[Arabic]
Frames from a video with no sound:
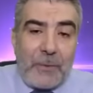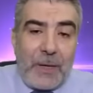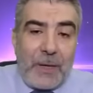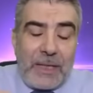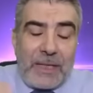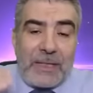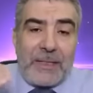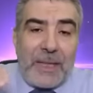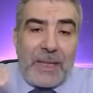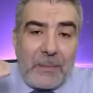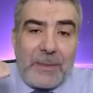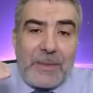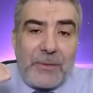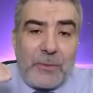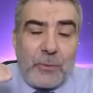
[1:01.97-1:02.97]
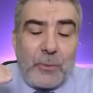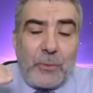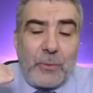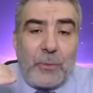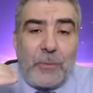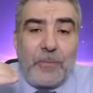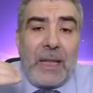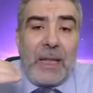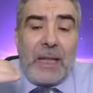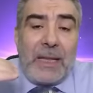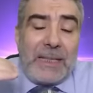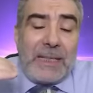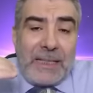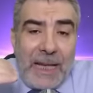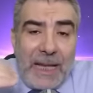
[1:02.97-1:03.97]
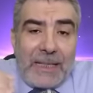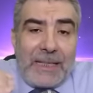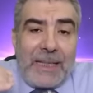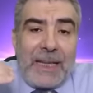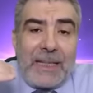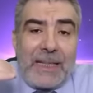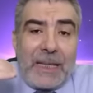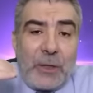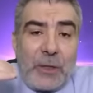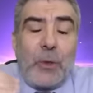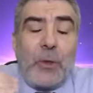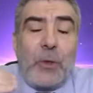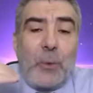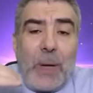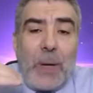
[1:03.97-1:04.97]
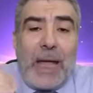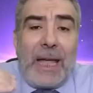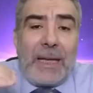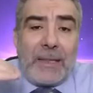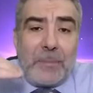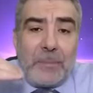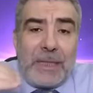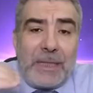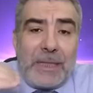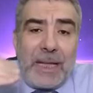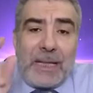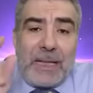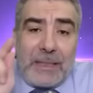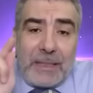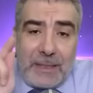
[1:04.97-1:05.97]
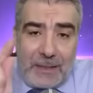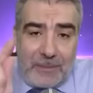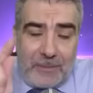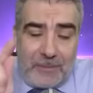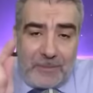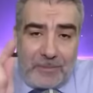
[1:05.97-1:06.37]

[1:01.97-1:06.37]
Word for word: فالتمسوا يعني أن كل واحد منا إذا